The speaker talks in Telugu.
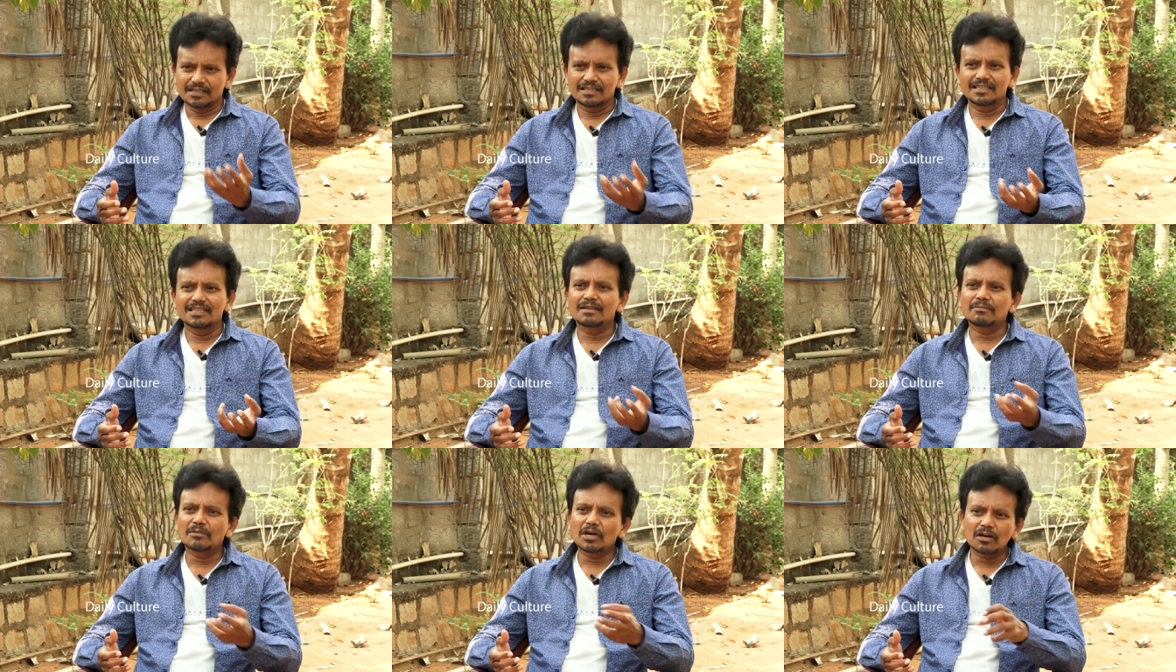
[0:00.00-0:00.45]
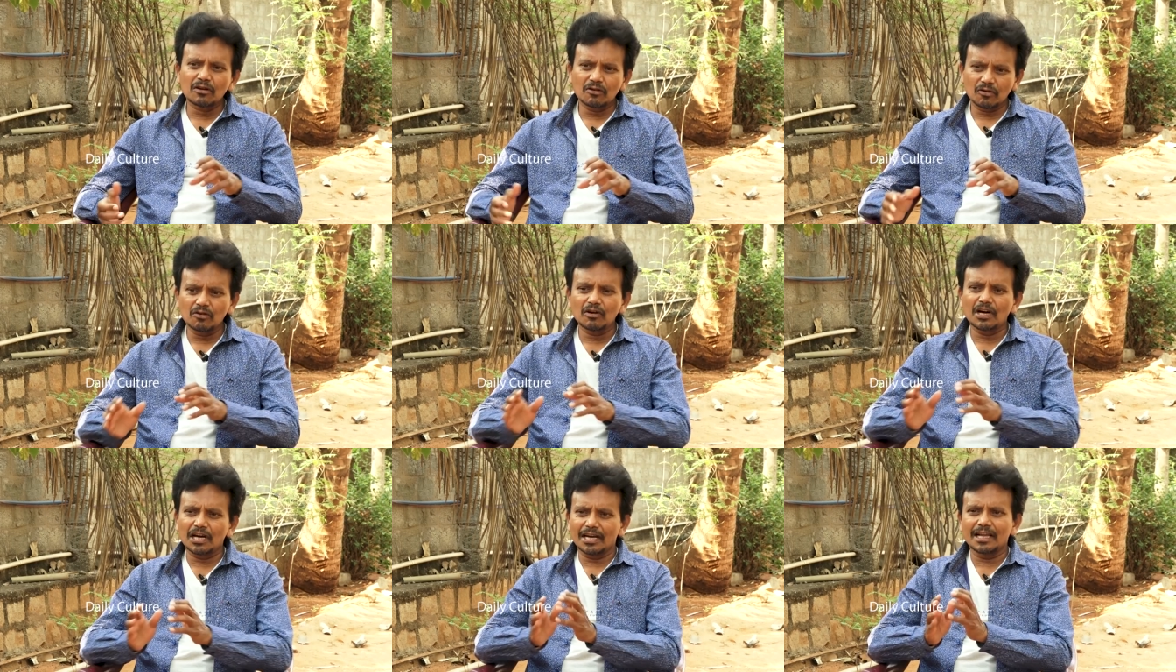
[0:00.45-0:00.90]

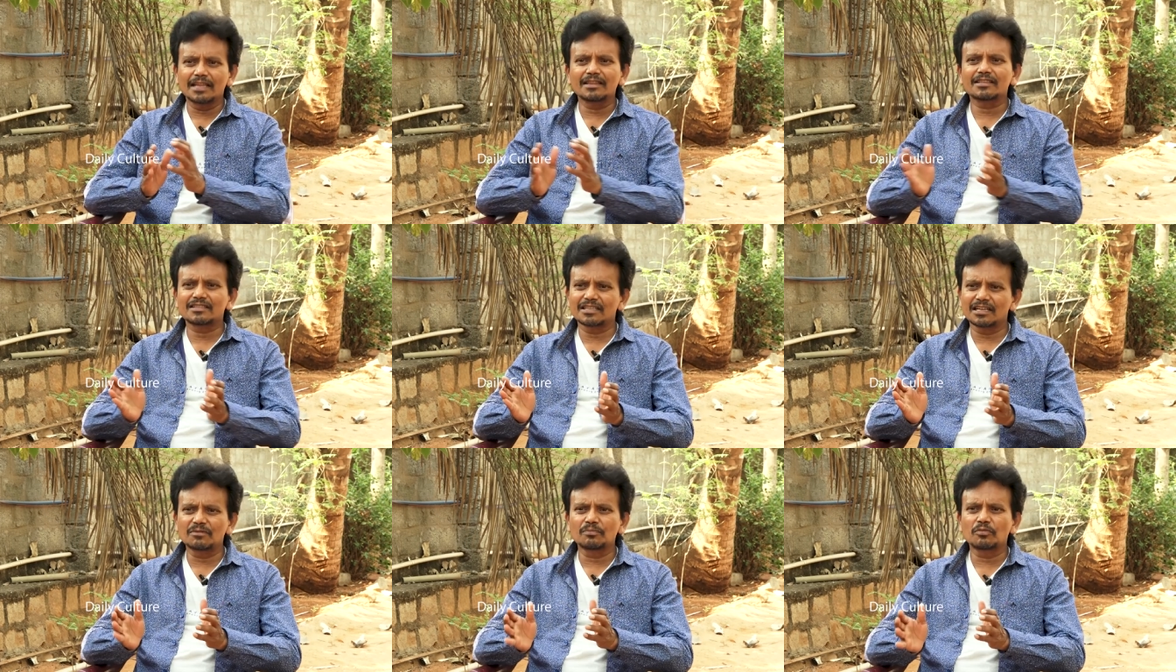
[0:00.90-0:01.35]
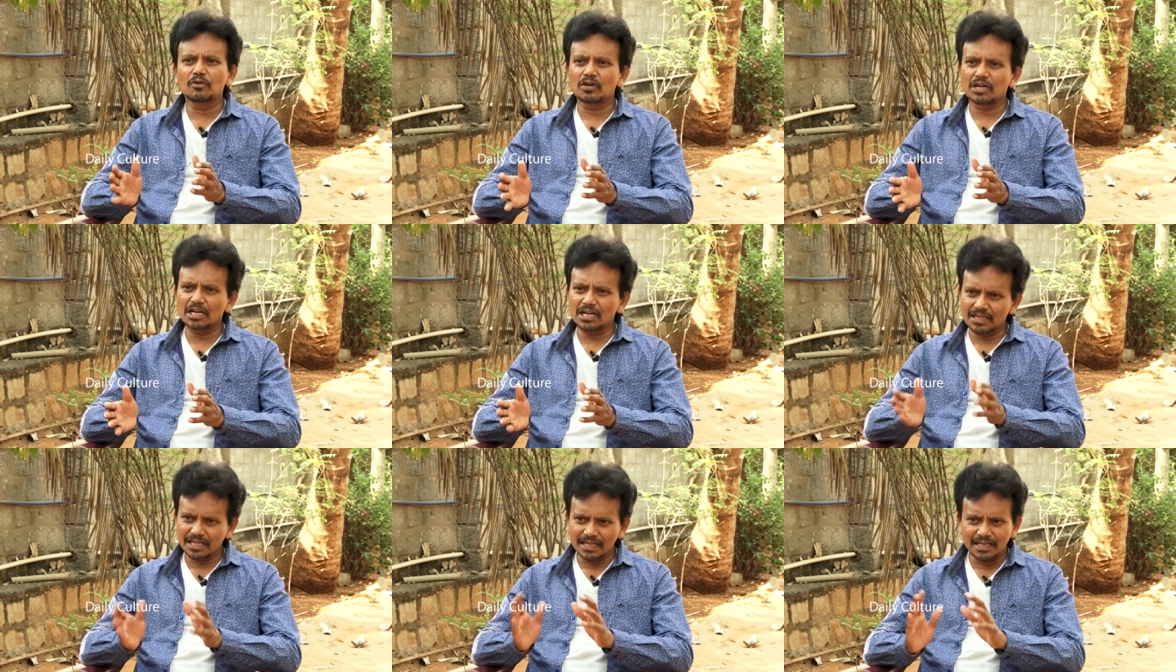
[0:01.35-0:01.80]
సినిమాలో ఆ లెంత్
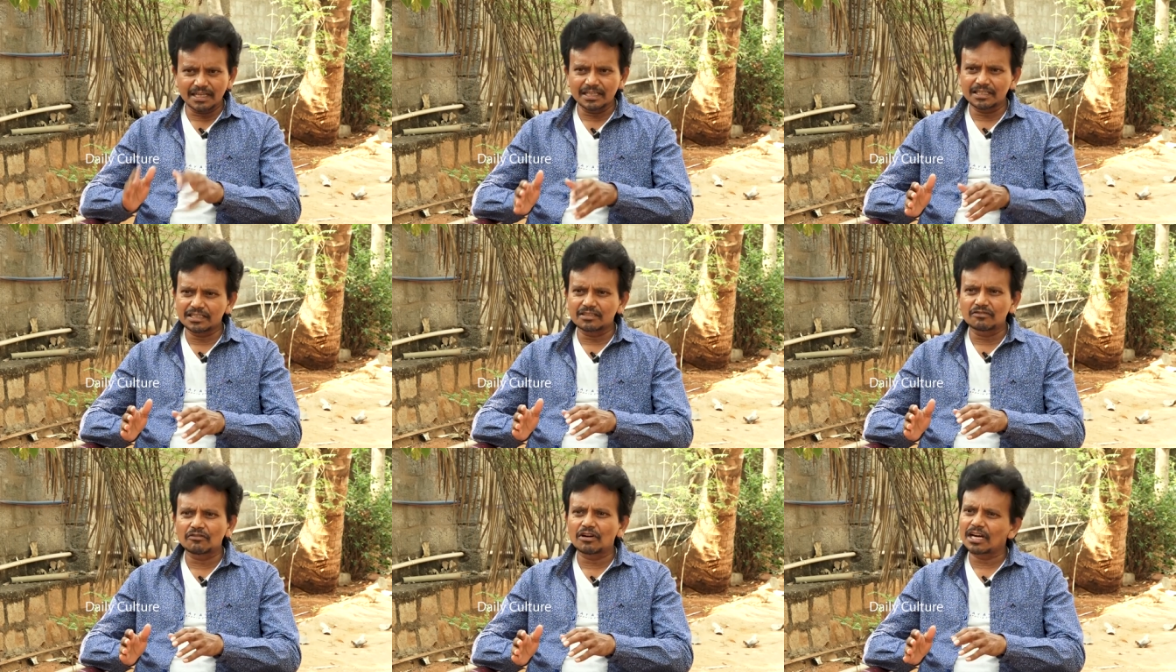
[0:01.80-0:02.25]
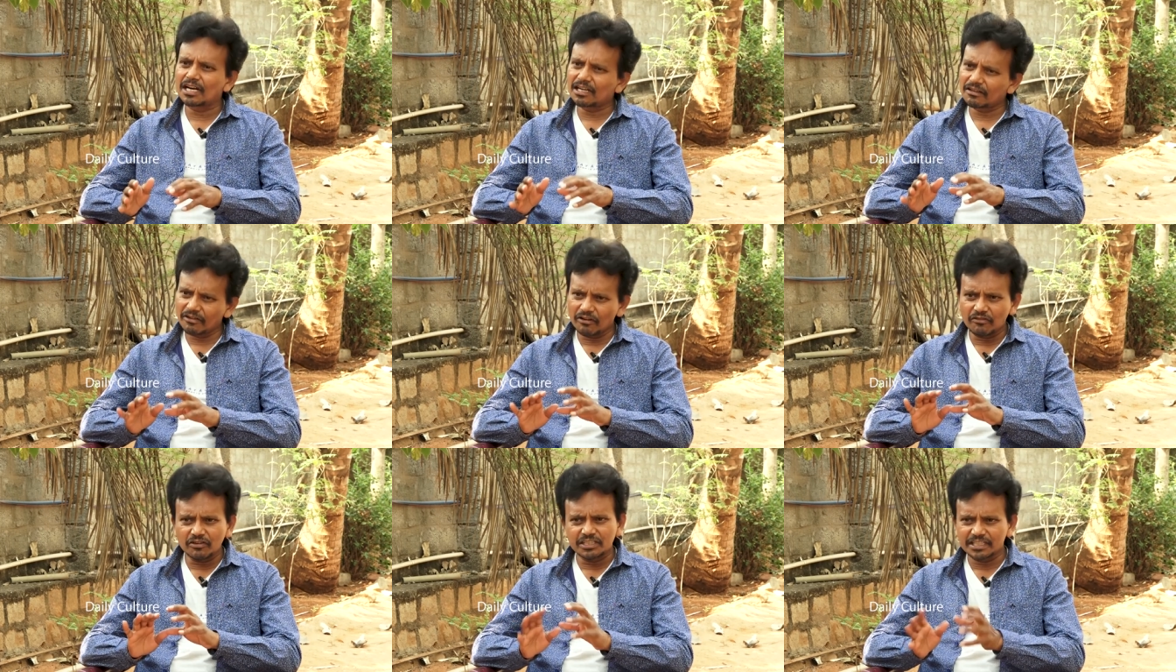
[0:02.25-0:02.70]
సరిపోక తగ్గించడం
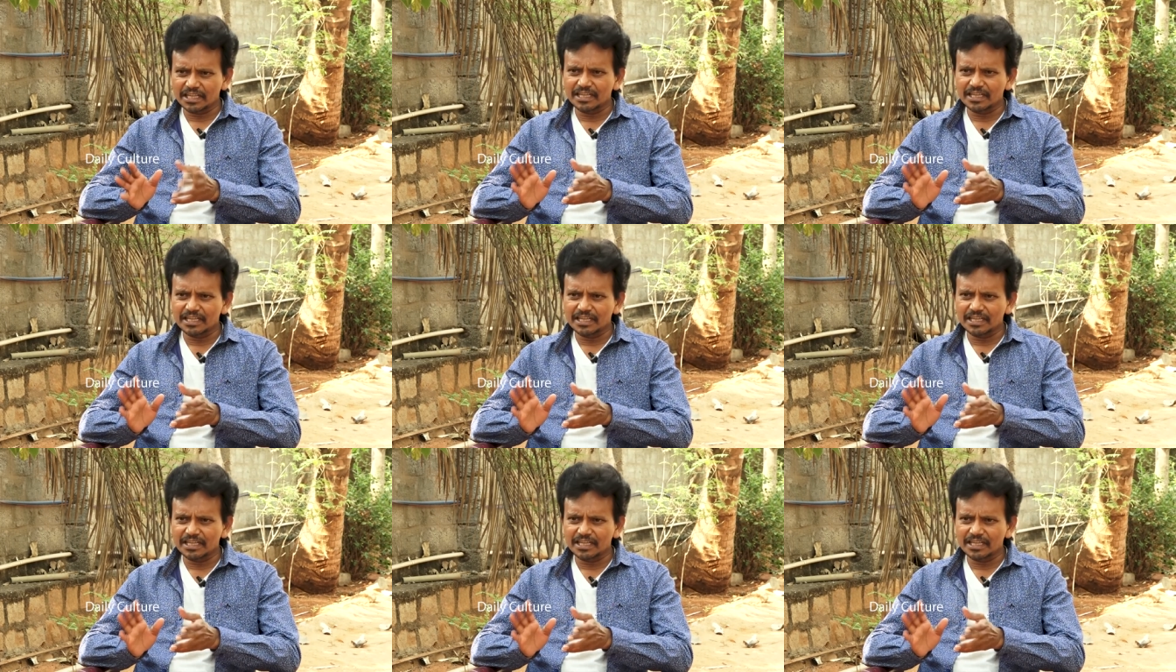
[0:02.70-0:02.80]
అలాంటివి ఏమైనా